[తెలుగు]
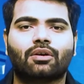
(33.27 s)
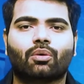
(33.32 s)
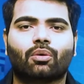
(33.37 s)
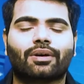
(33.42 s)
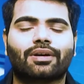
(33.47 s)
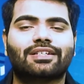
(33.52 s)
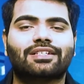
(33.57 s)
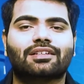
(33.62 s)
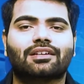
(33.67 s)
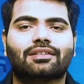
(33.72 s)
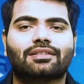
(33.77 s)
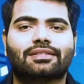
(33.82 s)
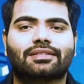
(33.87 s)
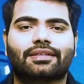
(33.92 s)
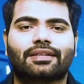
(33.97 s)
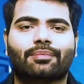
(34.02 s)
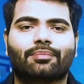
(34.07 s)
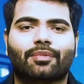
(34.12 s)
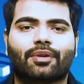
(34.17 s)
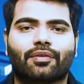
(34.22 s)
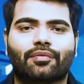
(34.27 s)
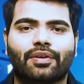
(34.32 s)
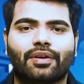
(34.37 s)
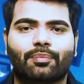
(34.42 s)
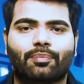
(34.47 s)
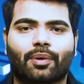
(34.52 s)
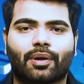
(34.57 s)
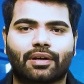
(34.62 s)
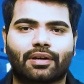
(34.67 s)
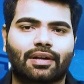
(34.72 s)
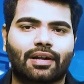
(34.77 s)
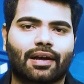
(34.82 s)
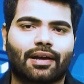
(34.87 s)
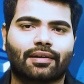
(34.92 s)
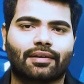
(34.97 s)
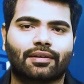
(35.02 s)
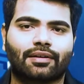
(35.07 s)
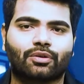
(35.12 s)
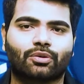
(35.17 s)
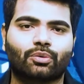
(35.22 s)
ఒడిషా సీఎం నవీన్
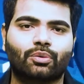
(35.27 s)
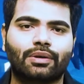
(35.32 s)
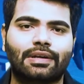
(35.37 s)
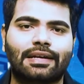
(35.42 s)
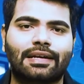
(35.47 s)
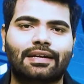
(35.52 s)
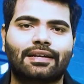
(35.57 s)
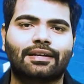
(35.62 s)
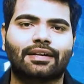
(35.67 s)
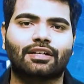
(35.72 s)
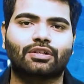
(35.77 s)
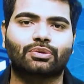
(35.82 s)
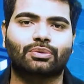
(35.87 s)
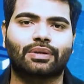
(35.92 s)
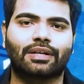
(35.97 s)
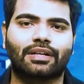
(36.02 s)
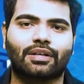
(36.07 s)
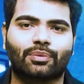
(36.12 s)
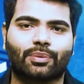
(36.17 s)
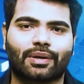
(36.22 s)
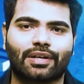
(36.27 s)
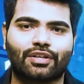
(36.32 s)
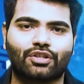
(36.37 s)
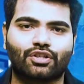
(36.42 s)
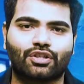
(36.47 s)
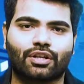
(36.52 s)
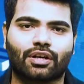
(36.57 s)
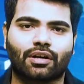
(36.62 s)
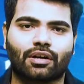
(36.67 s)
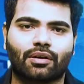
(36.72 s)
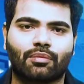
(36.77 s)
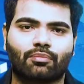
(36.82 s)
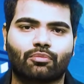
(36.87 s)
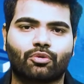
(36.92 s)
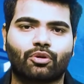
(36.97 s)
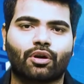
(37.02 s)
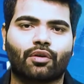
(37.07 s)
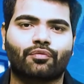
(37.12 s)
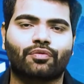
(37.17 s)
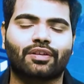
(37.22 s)
పట్నాయక్లకు ఇండియా టుడే నిర్వహించిన
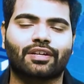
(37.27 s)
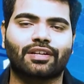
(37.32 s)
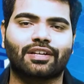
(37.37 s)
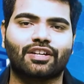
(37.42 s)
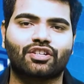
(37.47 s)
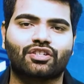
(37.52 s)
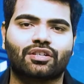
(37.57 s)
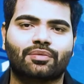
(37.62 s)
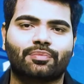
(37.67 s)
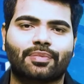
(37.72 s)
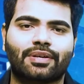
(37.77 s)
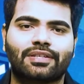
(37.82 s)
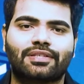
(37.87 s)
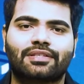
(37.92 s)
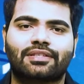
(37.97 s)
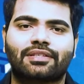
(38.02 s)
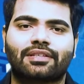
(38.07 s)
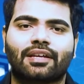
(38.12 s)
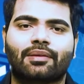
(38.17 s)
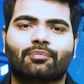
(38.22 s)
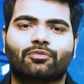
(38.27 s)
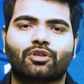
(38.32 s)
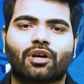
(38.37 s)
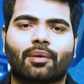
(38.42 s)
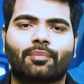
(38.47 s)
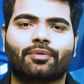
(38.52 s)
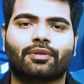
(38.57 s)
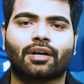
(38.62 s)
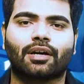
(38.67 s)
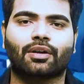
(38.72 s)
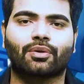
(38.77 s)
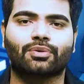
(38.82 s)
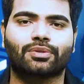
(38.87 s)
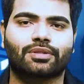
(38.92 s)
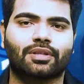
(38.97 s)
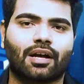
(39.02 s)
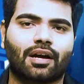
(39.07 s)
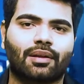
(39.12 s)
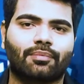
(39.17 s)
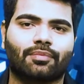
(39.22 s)
మూడ్ ఆఫ్ ది నేషన్ బెస్ట్ సీఎం జాబితాలో
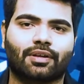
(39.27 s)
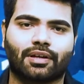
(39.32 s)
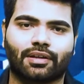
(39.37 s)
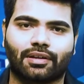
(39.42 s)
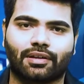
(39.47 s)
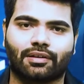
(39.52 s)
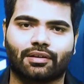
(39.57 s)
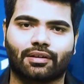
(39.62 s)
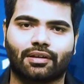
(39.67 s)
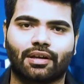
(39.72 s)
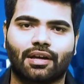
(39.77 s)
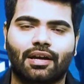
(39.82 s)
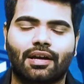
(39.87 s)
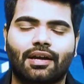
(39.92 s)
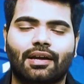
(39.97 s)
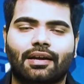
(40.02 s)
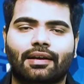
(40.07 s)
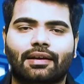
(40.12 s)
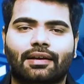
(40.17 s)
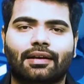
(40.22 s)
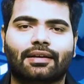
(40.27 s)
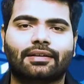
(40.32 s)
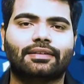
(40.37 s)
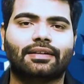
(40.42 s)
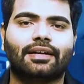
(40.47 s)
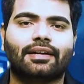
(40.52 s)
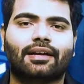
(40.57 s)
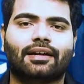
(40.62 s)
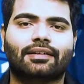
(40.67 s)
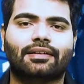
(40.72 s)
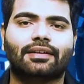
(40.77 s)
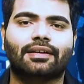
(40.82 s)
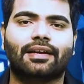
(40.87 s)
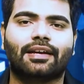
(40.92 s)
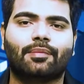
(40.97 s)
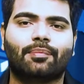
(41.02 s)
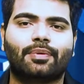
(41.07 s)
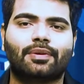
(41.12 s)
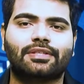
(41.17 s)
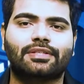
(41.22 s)
స్థానం దక్కింది గతేడాది
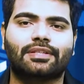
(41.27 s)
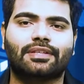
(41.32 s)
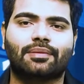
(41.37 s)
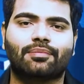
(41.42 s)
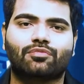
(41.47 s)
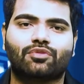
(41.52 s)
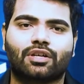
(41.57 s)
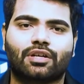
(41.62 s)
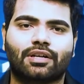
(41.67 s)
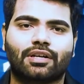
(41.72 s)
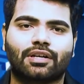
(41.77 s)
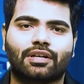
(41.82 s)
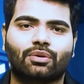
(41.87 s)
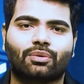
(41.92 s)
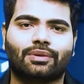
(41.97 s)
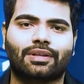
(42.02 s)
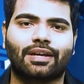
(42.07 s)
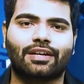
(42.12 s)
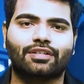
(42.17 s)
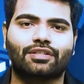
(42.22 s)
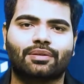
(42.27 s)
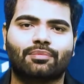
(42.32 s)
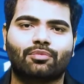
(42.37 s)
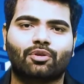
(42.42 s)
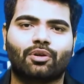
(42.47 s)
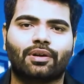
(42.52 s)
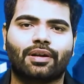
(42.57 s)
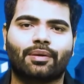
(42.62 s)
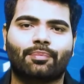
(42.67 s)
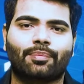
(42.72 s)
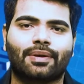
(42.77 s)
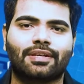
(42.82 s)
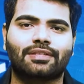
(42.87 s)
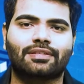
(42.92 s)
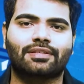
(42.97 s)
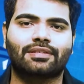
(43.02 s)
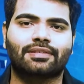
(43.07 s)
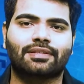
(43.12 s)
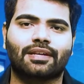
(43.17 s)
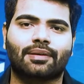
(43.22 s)
ఏపీ సీఎం జగన్ను దేశంలోనే
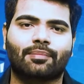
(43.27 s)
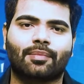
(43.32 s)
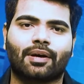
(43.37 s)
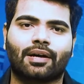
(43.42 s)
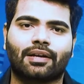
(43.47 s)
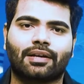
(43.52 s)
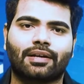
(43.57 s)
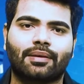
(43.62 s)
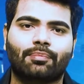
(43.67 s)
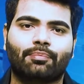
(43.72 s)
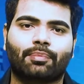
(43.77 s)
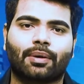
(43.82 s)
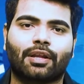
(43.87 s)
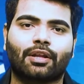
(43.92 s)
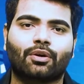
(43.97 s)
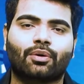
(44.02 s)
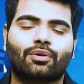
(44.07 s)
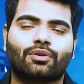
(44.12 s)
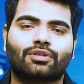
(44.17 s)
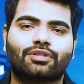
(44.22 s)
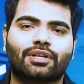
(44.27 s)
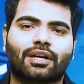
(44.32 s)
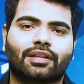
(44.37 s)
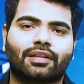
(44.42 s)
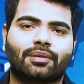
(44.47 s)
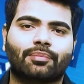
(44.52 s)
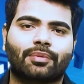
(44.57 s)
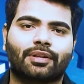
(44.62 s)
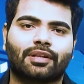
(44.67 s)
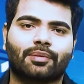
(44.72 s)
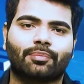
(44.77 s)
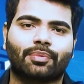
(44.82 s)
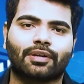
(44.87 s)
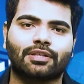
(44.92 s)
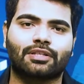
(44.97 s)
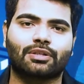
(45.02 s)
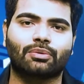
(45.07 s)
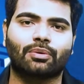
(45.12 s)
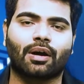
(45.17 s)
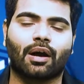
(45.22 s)
బెస్ట్ సీఎం అని పదకొండు శాతం మంది
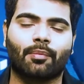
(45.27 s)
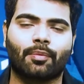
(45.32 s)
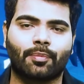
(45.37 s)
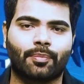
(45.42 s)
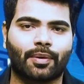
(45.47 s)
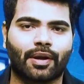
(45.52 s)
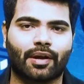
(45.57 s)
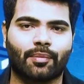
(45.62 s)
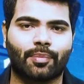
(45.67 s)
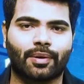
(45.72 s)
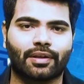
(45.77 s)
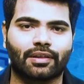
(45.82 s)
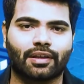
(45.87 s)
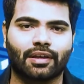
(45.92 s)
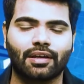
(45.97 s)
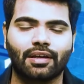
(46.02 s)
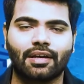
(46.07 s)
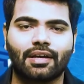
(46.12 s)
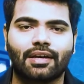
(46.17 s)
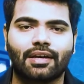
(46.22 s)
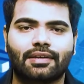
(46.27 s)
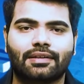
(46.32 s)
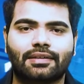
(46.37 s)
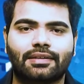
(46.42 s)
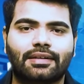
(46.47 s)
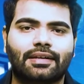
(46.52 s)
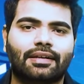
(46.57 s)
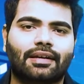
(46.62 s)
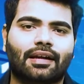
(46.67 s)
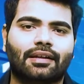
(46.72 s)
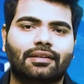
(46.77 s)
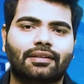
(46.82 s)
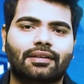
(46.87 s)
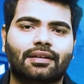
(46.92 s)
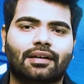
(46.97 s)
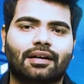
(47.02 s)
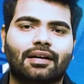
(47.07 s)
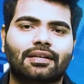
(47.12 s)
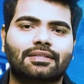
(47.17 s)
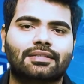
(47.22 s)
ప్రజలు అభిప్రాయపడితే ఈ ఏడాది
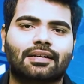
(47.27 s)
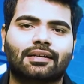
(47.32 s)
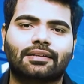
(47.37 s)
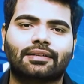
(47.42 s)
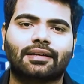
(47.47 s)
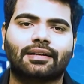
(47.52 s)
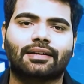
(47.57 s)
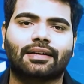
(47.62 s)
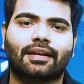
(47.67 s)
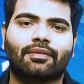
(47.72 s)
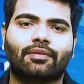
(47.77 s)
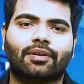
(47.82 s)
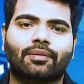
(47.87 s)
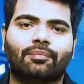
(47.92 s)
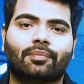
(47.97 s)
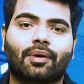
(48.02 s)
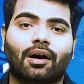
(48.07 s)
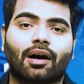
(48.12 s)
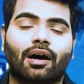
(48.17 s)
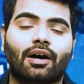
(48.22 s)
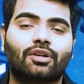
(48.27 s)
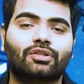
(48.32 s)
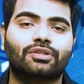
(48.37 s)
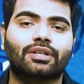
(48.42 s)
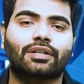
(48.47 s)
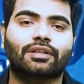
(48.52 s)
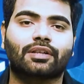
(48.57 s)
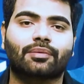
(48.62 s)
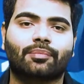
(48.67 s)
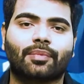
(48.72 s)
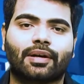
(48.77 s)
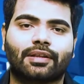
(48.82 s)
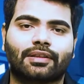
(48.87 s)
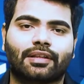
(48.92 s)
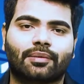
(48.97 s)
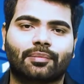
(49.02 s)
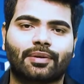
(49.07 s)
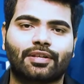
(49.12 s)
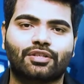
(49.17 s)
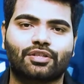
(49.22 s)
ఆ సంఖ్య కేవలం ఆరు శాతం
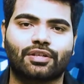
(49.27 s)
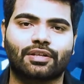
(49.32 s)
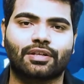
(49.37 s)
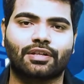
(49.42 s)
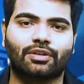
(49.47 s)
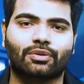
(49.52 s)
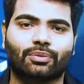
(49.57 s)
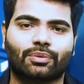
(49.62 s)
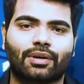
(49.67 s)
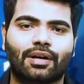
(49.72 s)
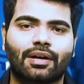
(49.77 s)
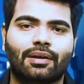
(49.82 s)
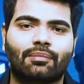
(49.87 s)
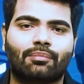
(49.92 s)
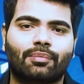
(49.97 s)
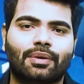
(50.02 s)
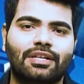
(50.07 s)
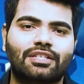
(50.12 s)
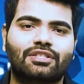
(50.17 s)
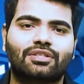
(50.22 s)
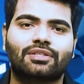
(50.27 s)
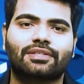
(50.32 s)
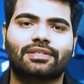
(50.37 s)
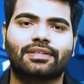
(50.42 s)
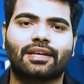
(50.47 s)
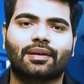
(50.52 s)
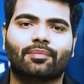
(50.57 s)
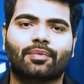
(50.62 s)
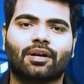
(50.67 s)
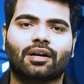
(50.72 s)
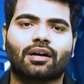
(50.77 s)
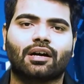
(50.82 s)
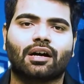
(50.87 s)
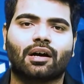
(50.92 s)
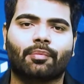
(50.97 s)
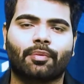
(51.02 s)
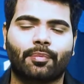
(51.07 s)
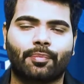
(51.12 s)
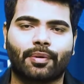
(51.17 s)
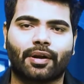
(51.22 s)
మాత్రమే జగన్ను బెస్ట్ సీఎంగా
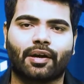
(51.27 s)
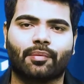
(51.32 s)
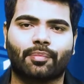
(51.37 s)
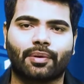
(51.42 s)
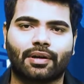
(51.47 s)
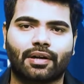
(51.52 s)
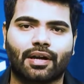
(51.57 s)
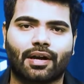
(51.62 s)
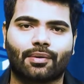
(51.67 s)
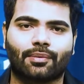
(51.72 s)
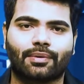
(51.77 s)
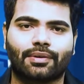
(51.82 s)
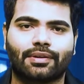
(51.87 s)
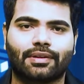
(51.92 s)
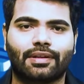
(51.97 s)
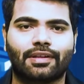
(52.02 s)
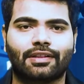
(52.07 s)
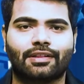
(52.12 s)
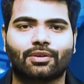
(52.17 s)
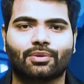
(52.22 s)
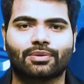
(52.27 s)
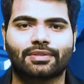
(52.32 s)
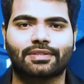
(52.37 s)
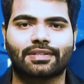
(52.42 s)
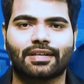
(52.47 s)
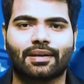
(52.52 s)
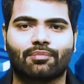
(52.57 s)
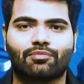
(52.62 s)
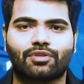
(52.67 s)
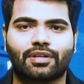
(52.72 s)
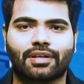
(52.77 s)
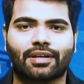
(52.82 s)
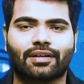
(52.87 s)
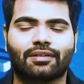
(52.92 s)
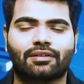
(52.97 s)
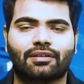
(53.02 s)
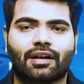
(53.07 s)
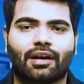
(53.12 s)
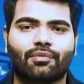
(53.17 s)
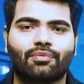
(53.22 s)
అభిప్రాయపడ్డారు దీంతో సీఎం
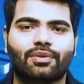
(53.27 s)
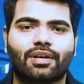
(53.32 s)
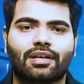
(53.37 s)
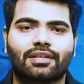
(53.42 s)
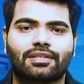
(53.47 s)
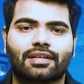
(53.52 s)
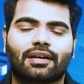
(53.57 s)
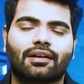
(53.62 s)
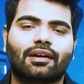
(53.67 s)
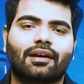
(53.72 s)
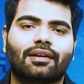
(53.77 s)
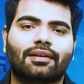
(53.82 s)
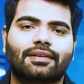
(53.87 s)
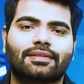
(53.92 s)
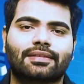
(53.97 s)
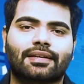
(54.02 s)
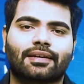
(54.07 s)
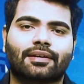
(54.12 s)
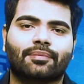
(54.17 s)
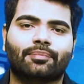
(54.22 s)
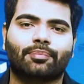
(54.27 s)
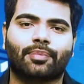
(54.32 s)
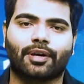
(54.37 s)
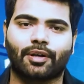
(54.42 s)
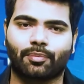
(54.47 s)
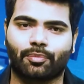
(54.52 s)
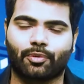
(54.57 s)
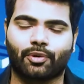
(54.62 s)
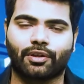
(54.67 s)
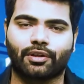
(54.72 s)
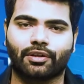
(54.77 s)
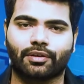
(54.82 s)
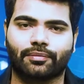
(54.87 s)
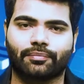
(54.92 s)
జగన్ గ్రాఫ్ సగానికి సగం పడిపోయింది